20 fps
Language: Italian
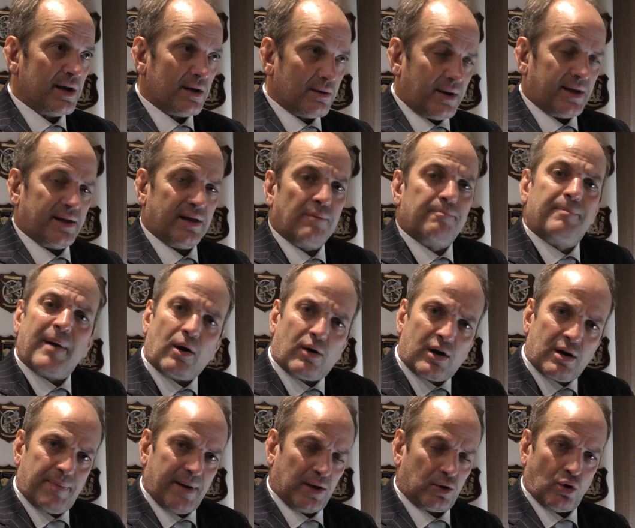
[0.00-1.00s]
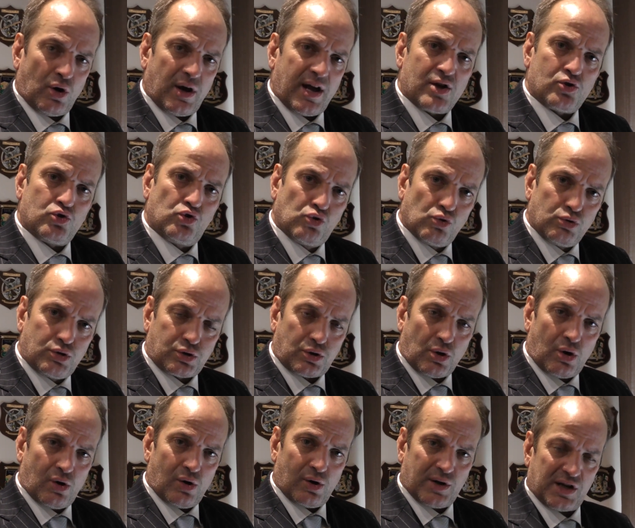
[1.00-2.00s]
Quindi, però, ripeto, è
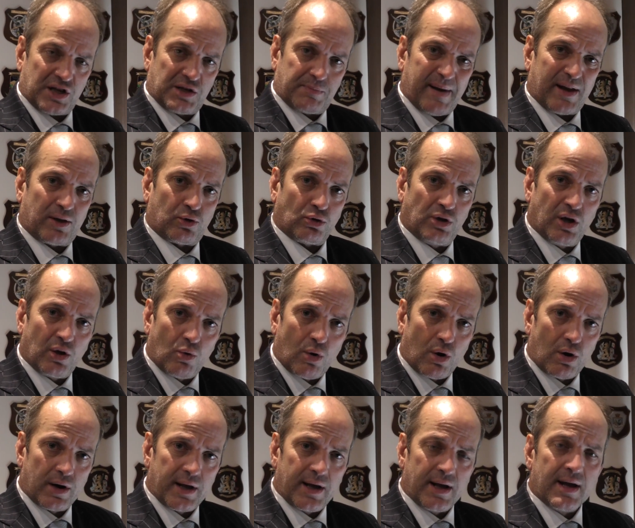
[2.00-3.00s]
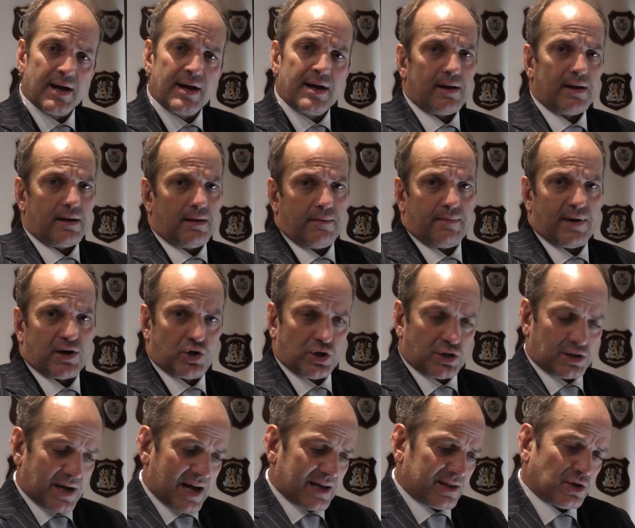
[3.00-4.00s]
giusto il rispetto dei ruoli, i
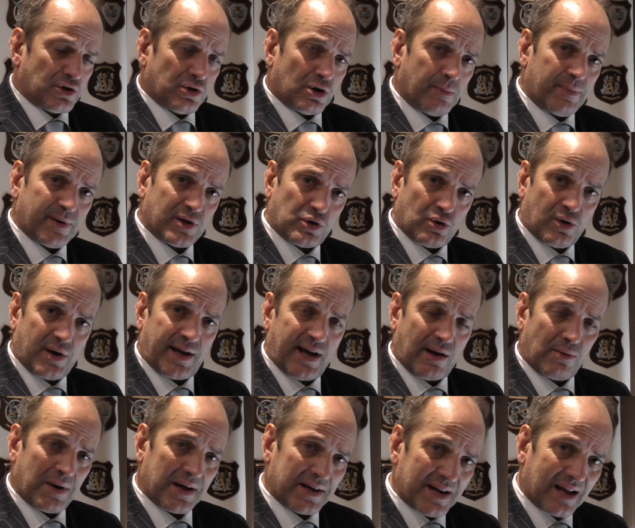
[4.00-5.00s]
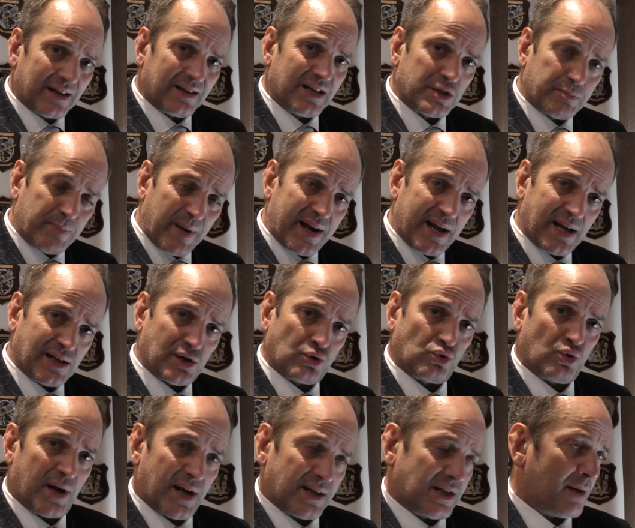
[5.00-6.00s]
magistrati sono persone che hanno una grande esperienza
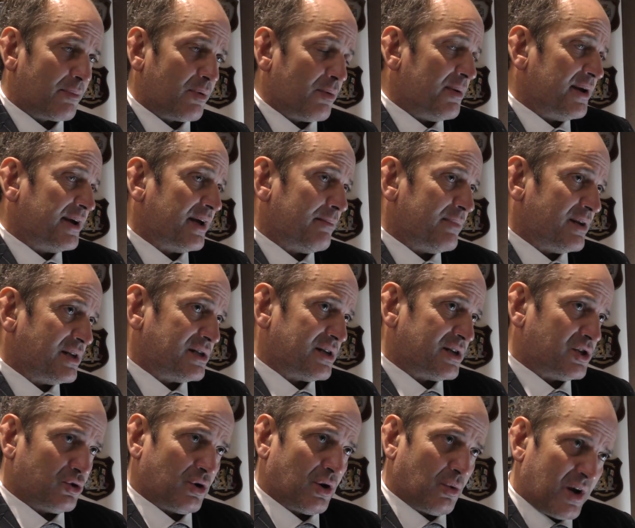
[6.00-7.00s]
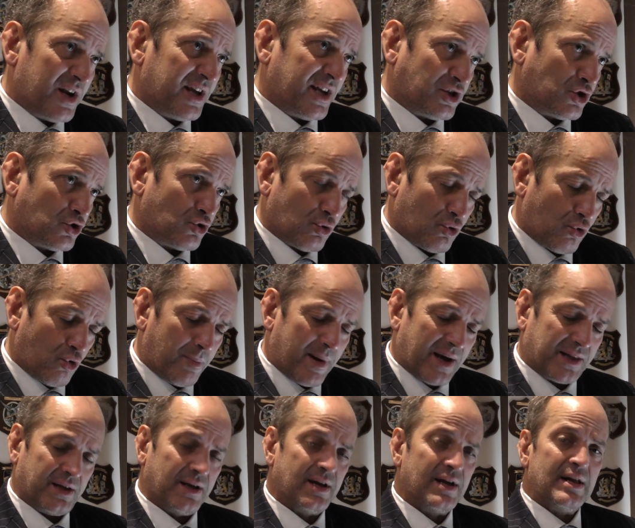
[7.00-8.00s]
sui reati della pubblica amministrazione, quelli che si sono
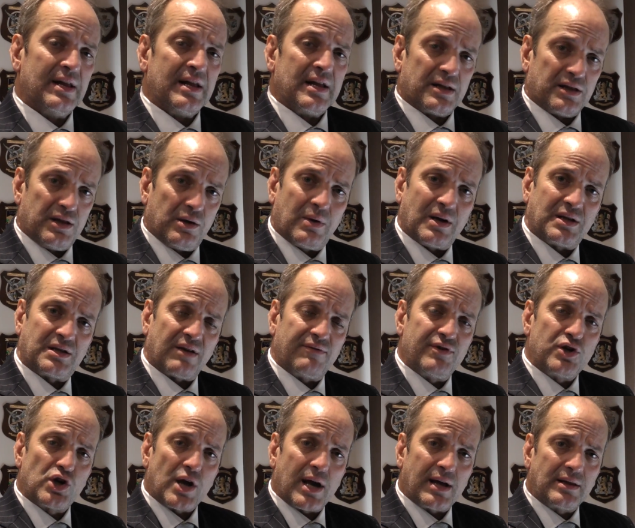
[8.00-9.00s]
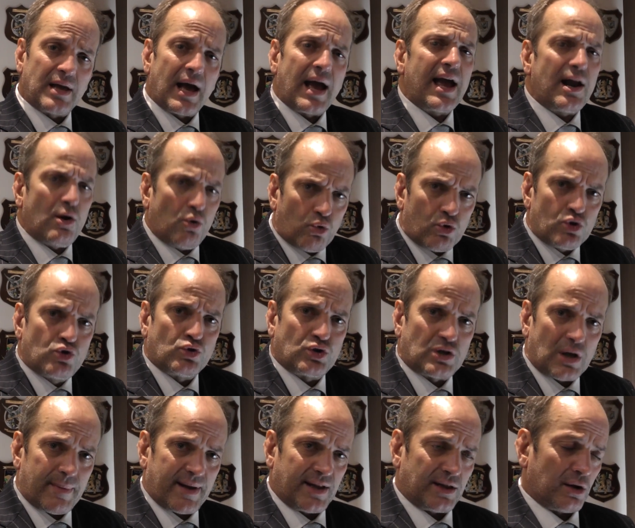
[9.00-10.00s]
occupati di questa vicenda e lui
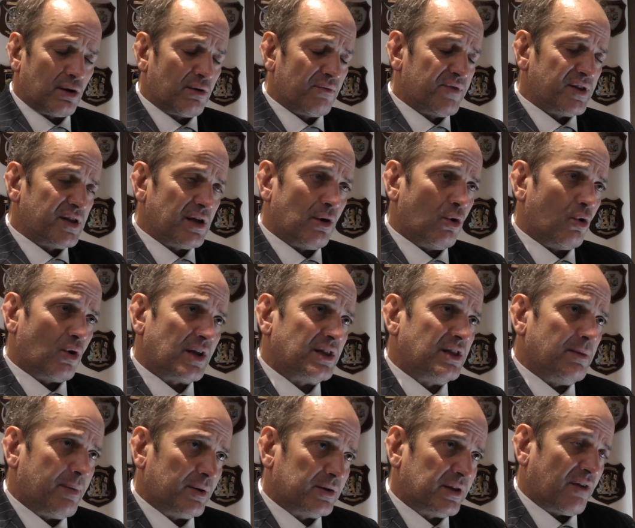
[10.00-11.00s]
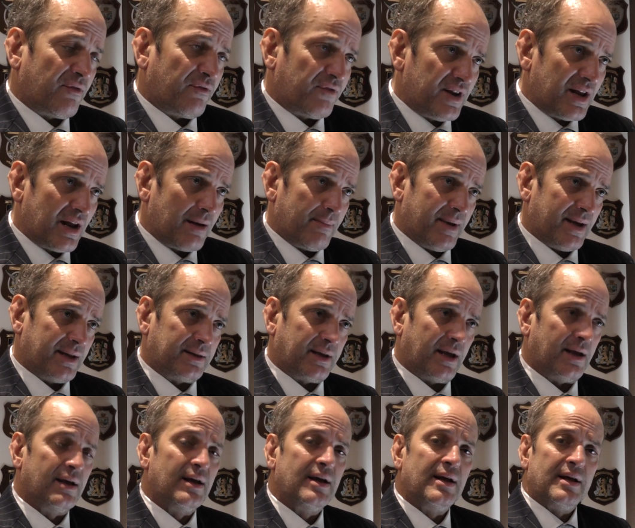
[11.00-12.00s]
giustamente non vede l'ora di poter
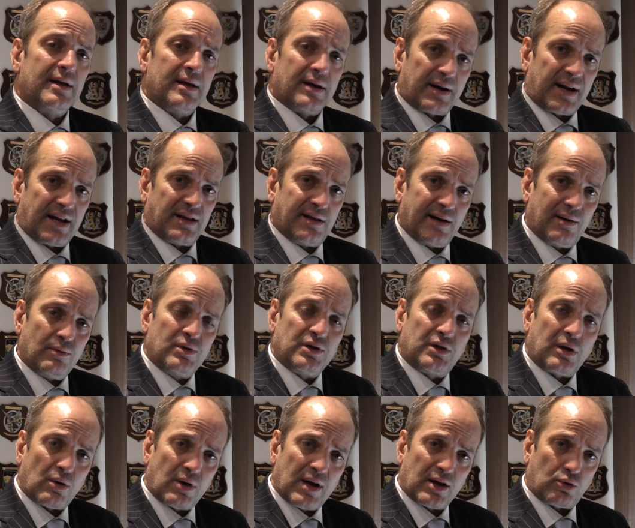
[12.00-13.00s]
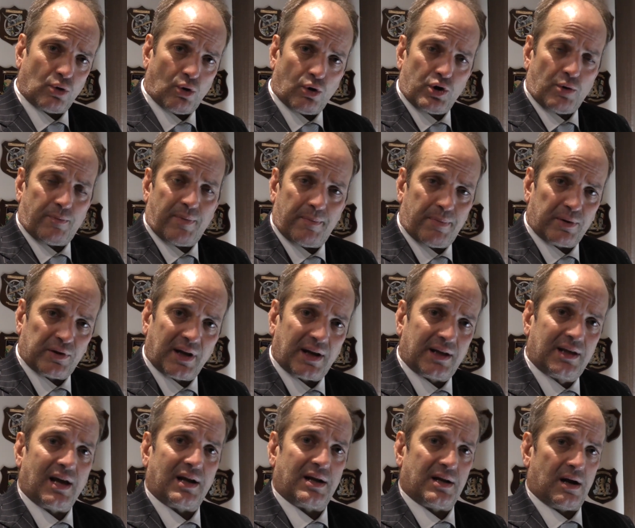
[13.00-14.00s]
finalmente rendere un interrogatorio per
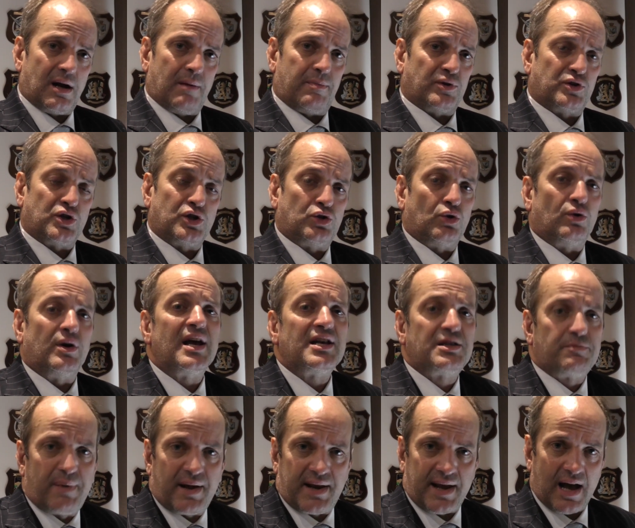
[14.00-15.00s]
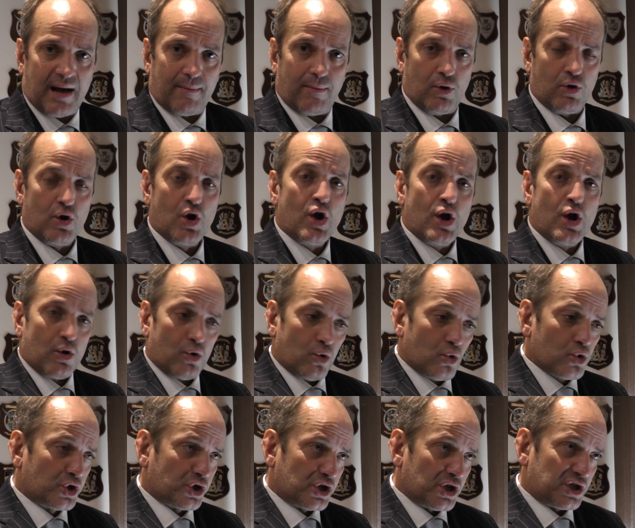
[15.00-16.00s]
poter chiarire la posizione e speriamo
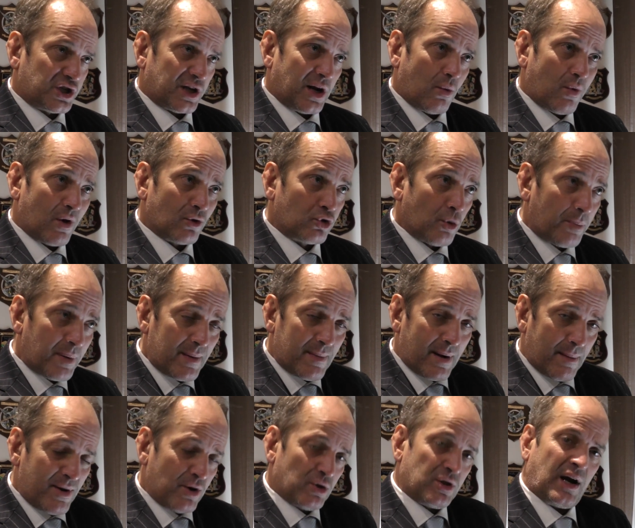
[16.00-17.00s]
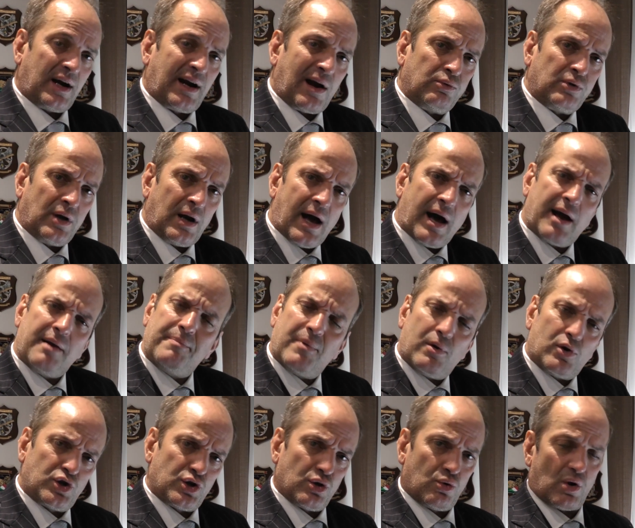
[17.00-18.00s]
uscirsene quanto prima, almeno dal cautelare.
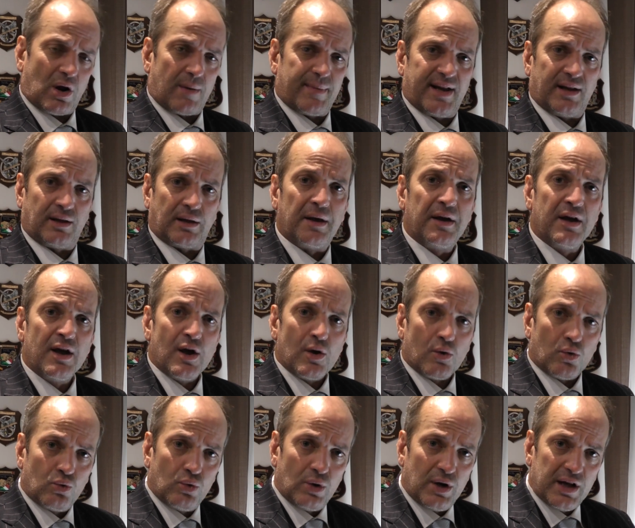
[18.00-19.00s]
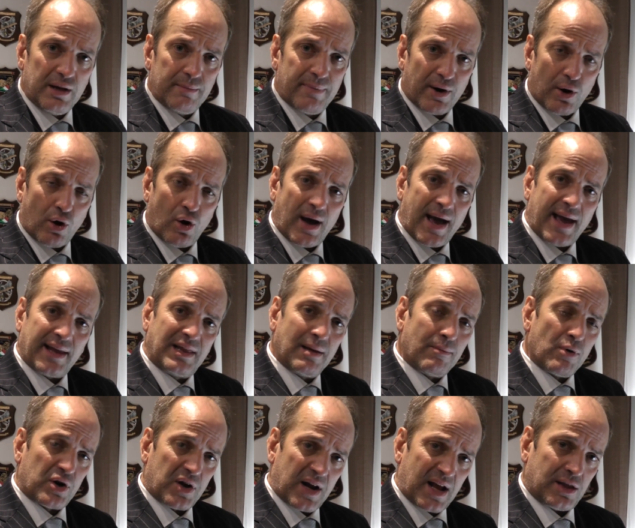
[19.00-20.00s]
Poi sicuramente un libero e
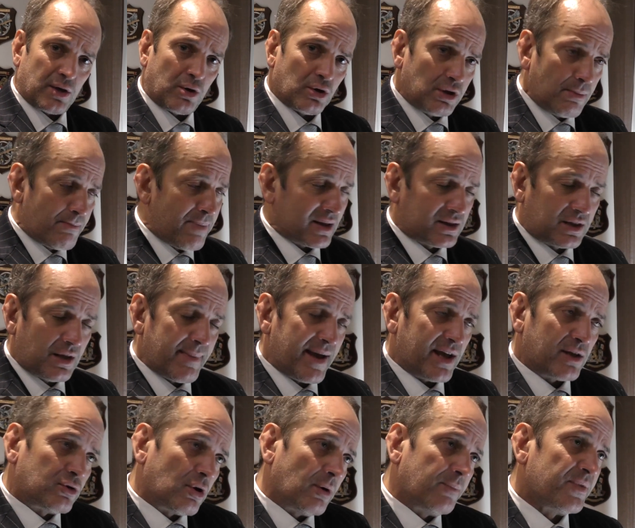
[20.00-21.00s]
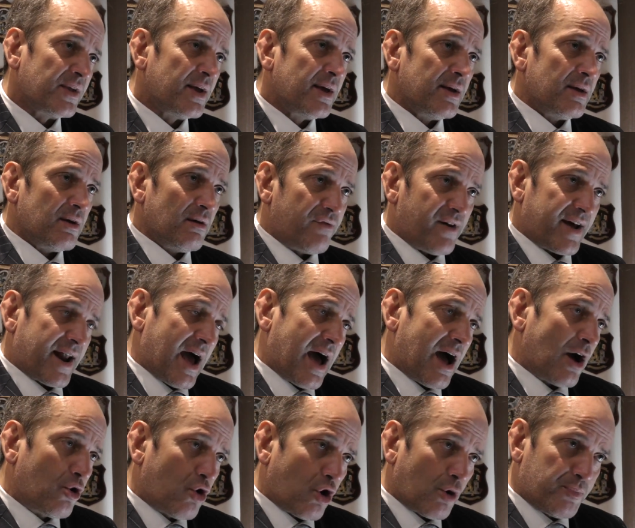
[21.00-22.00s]
democratico dibattimento farà
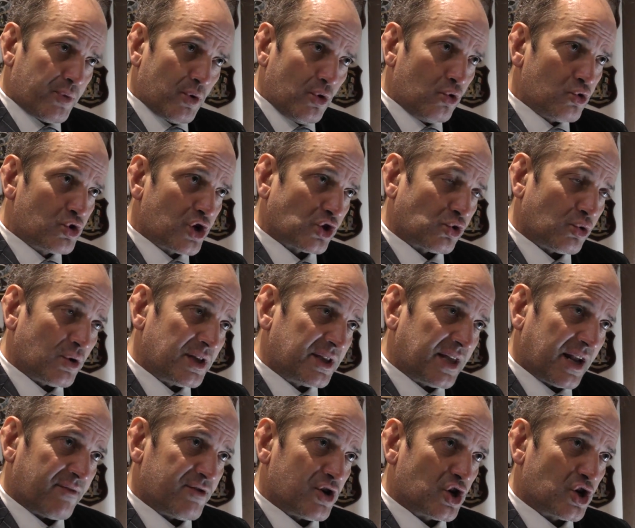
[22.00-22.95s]
ancora più luce sull'intera